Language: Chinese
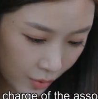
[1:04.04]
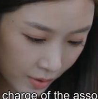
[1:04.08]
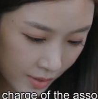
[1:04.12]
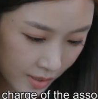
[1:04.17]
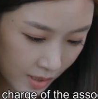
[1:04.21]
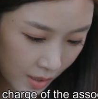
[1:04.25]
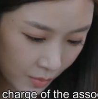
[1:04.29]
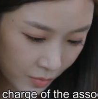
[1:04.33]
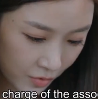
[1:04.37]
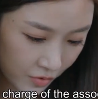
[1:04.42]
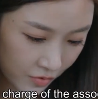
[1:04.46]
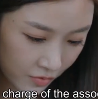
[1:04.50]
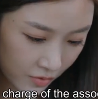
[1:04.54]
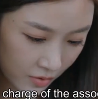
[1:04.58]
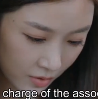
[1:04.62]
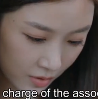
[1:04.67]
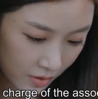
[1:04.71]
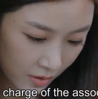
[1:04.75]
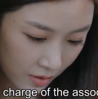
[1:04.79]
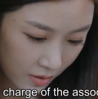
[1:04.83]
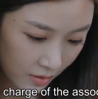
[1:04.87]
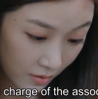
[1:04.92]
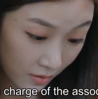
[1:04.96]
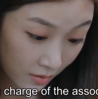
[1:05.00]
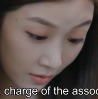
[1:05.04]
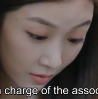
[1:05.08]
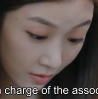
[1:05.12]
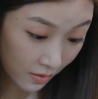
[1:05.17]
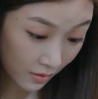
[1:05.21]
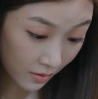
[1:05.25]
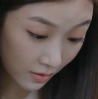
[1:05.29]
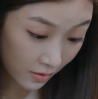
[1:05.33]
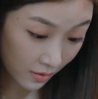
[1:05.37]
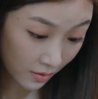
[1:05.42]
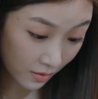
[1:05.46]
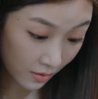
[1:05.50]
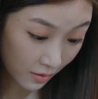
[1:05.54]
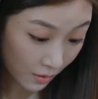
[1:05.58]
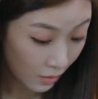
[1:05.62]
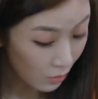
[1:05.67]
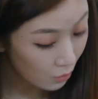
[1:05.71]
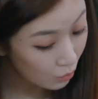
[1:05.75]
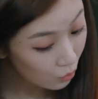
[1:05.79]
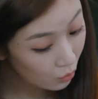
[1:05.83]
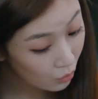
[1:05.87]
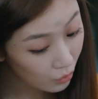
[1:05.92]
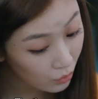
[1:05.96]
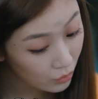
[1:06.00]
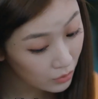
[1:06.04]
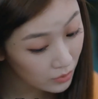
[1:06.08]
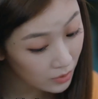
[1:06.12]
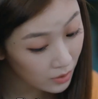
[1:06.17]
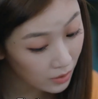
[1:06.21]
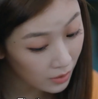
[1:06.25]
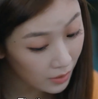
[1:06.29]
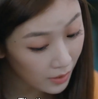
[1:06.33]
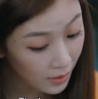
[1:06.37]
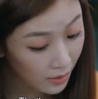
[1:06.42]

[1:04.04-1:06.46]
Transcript: 会项目负责人，很厉